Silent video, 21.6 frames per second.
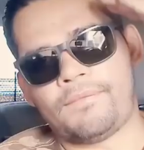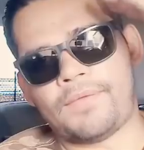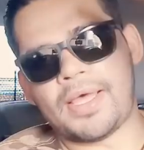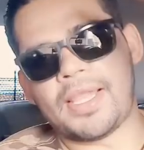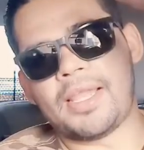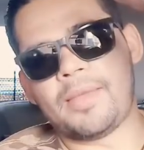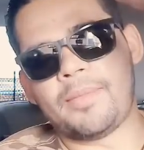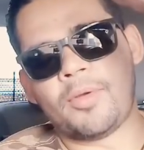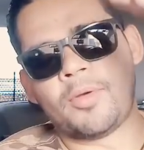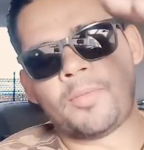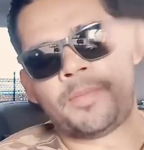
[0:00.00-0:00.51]

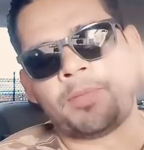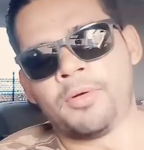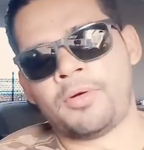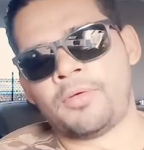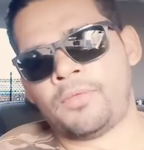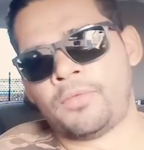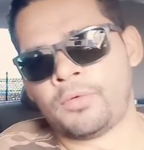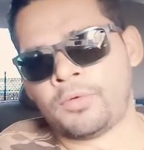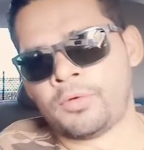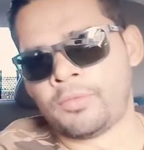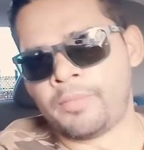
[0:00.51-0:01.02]
Fala meu
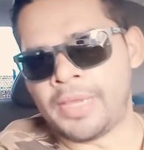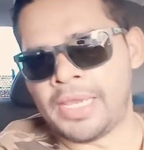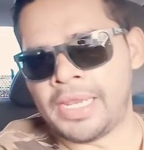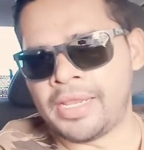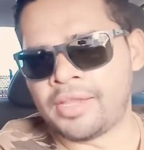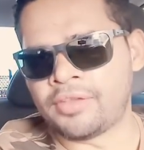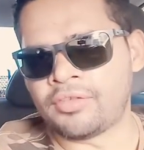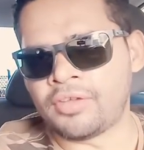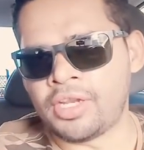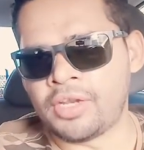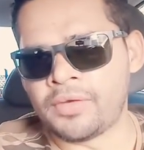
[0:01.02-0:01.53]
povo,
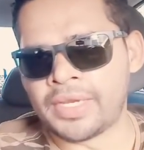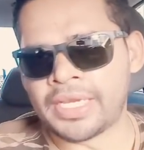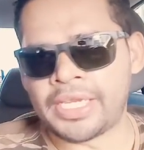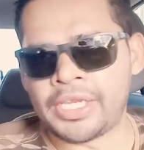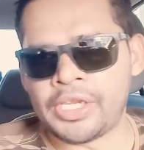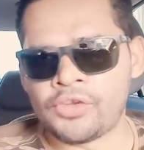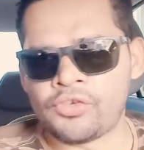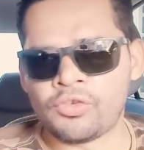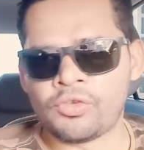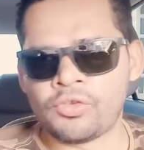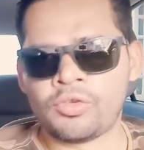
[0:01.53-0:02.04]
beleza? Olha eu
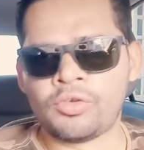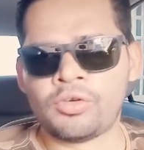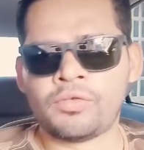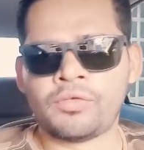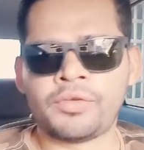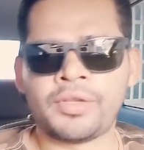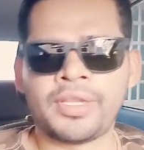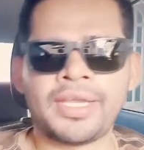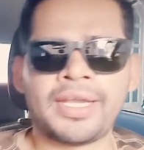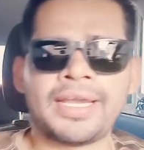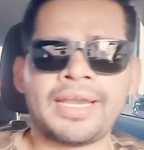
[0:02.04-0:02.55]
aqui de
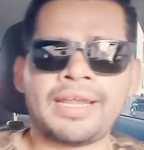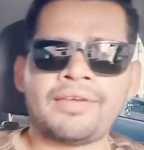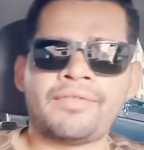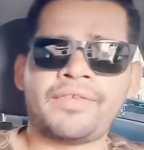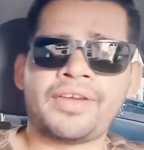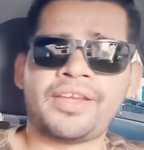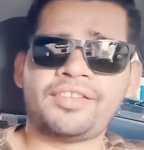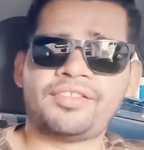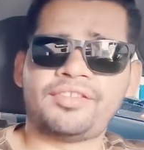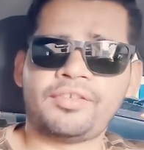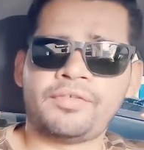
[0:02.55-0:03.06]
novo, né?
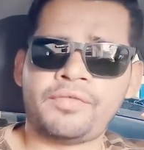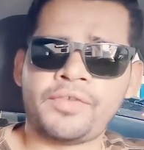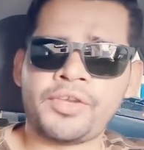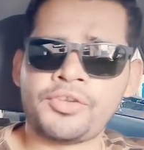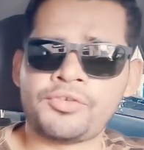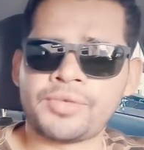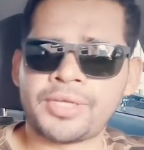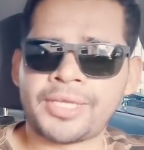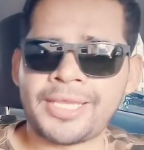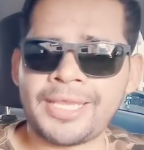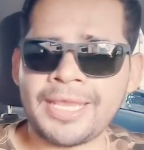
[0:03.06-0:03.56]
Gravar esse
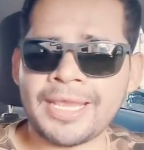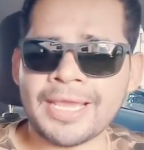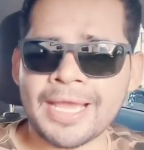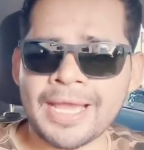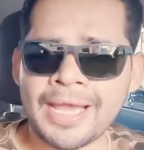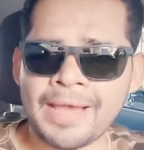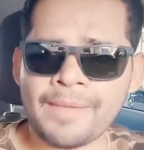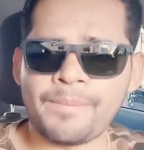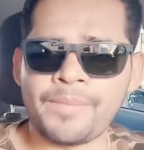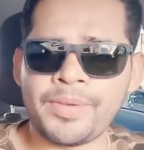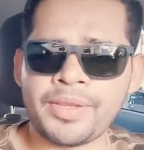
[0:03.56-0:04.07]
vídeo aqui
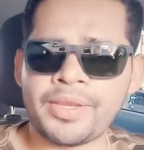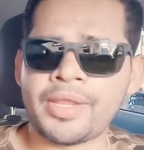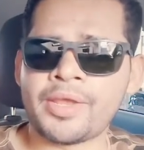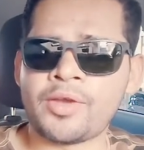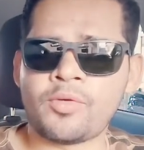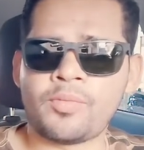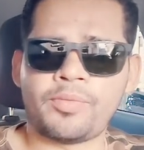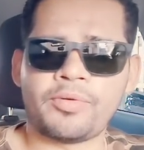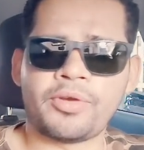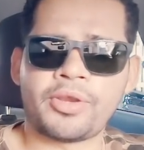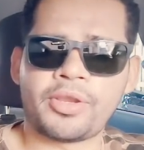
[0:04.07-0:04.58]

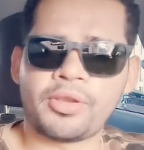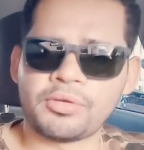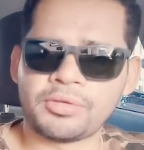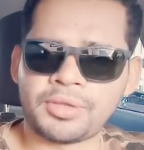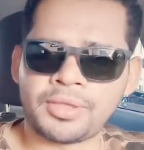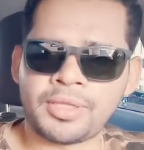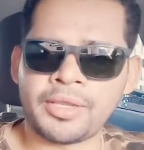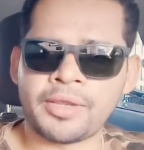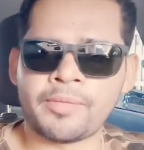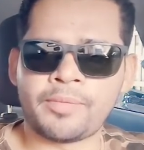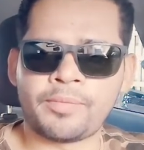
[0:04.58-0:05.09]
rapidão porque o
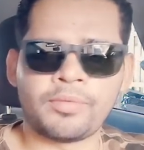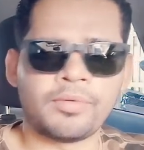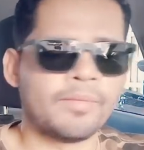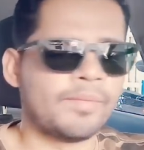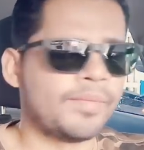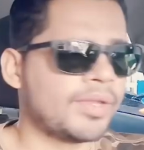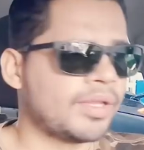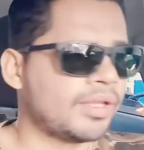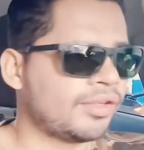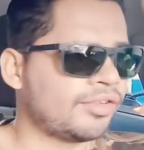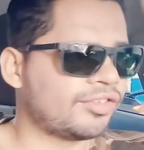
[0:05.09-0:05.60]
tempo
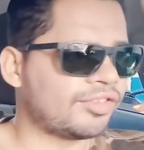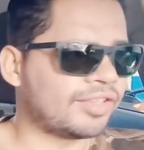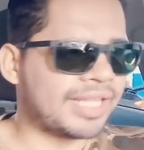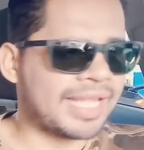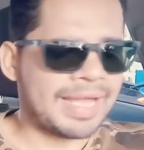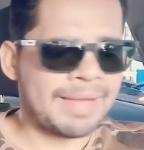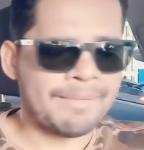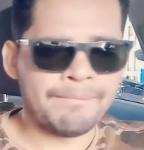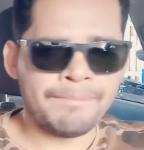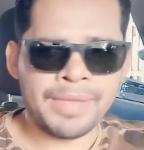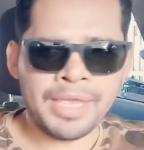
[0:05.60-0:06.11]

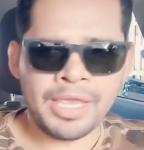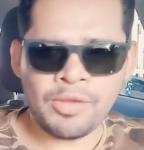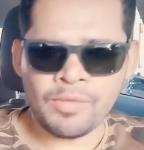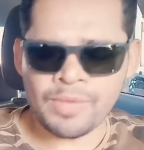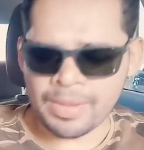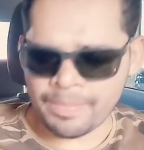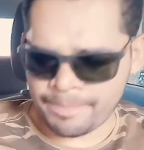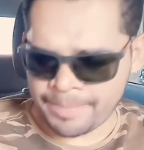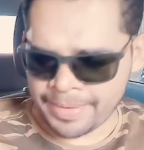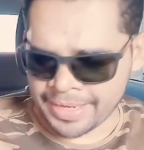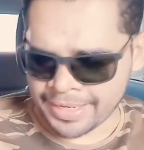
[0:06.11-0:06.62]
está
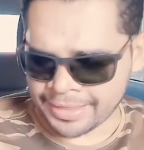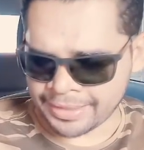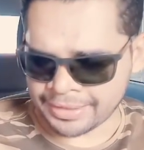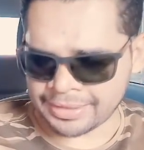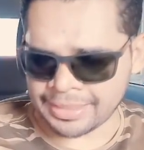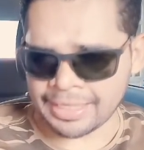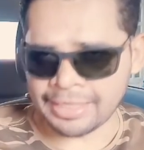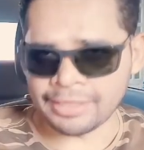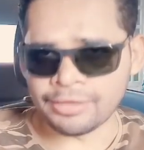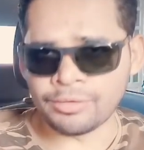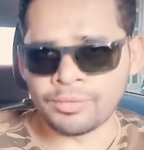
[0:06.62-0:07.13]
meio
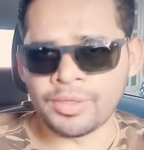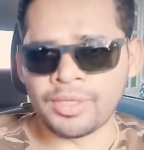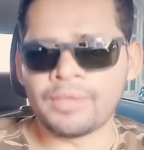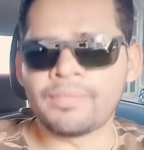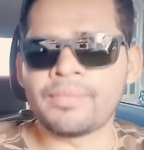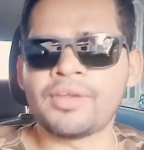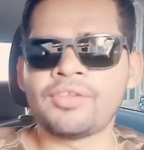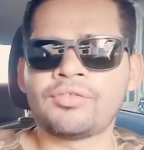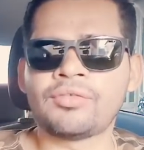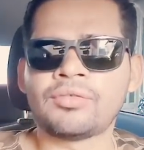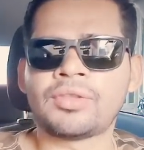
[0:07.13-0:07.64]
apertado aí,
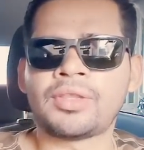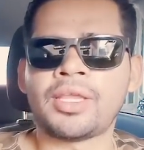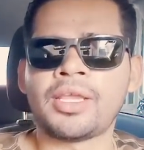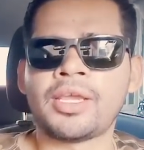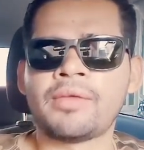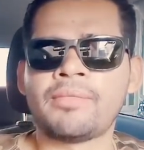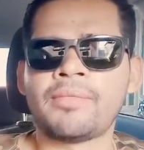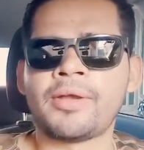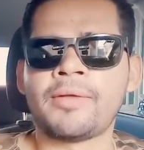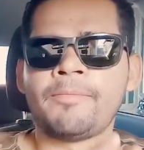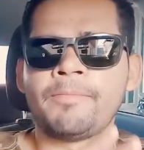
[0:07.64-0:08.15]
mas o
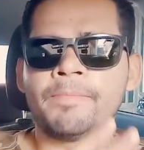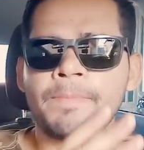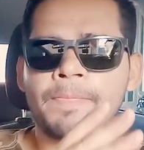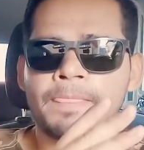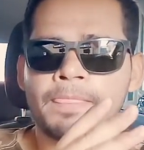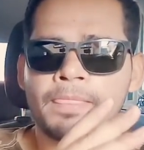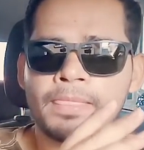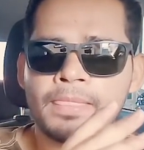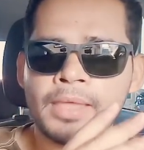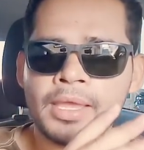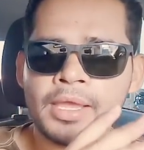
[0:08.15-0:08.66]
tema
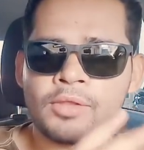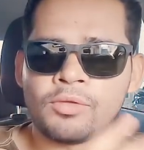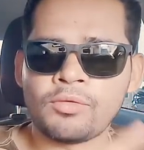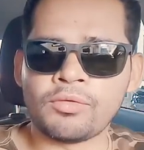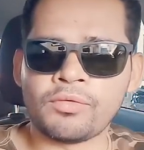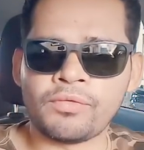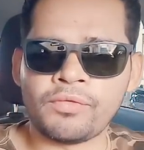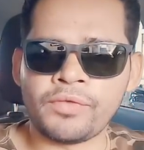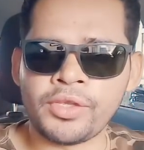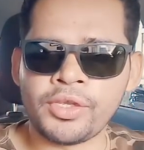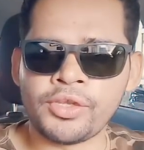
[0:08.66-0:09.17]
né,
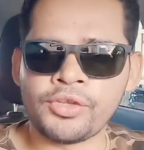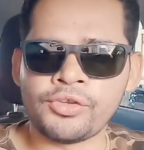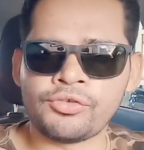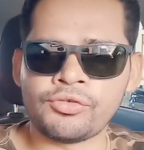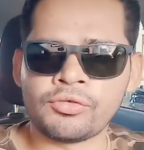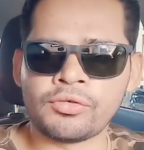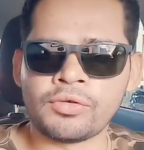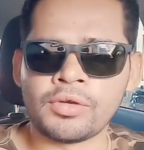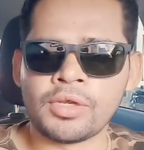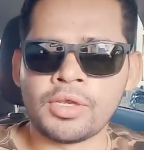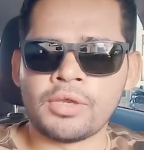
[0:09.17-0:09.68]
do
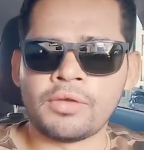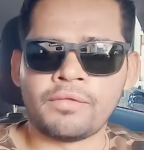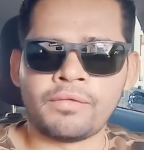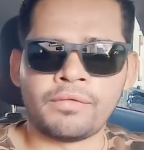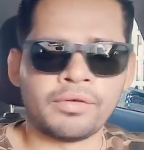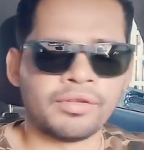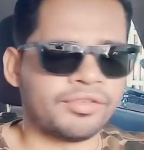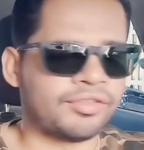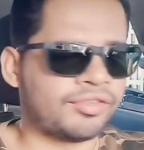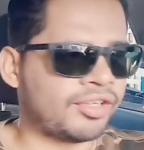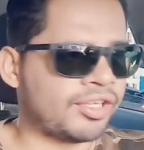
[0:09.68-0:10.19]
vídeo
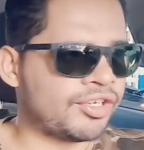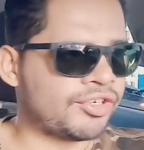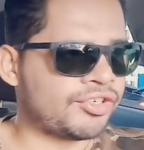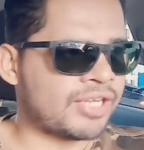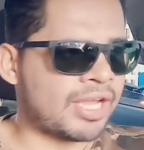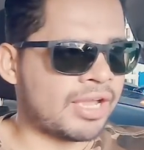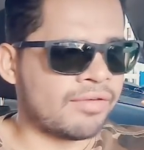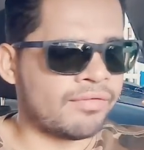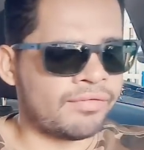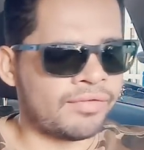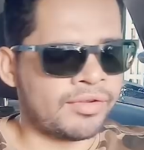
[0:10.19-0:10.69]
você
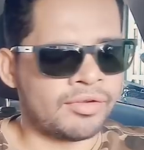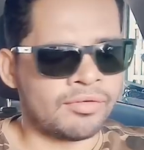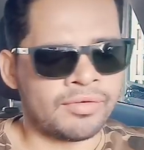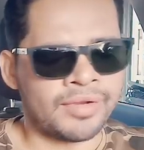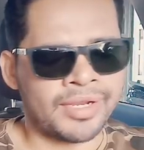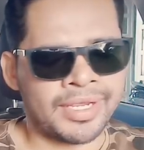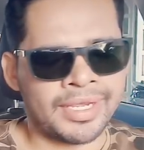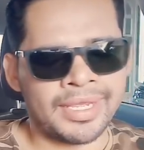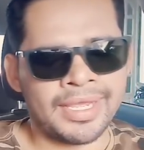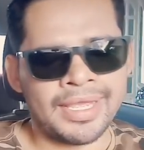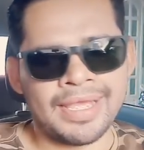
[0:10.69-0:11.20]
já viu,
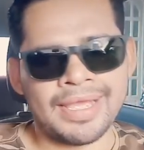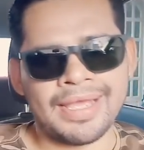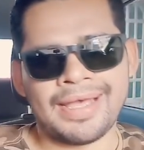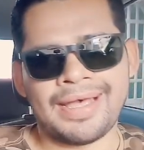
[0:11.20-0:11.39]
né?